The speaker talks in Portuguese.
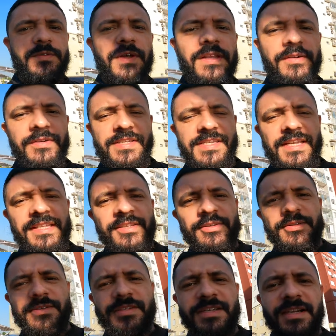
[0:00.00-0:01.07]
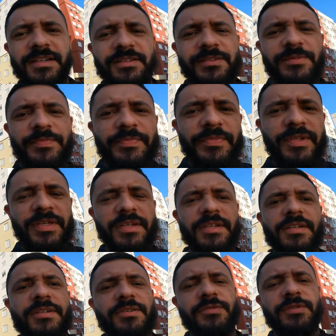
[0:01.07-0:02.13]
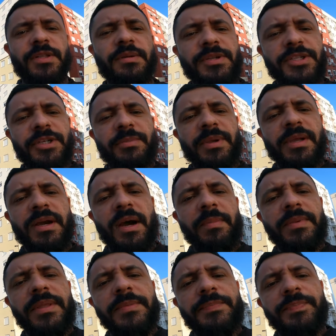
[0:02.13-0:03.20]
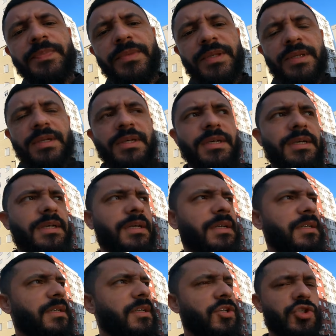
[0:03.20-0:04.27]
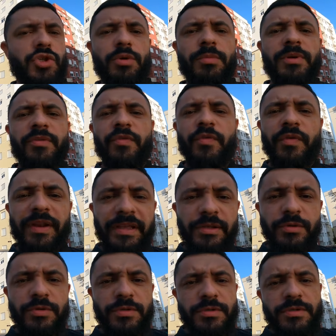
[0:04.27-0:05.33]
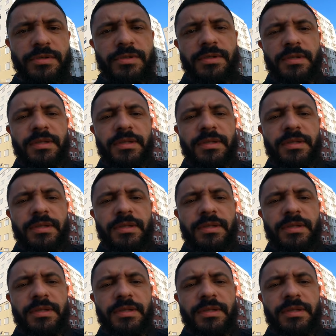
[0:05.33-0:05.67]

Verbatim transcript: Fala gurizada, tudo certo? Uh, vou dar uma dica bem rápida uh, sobre freios.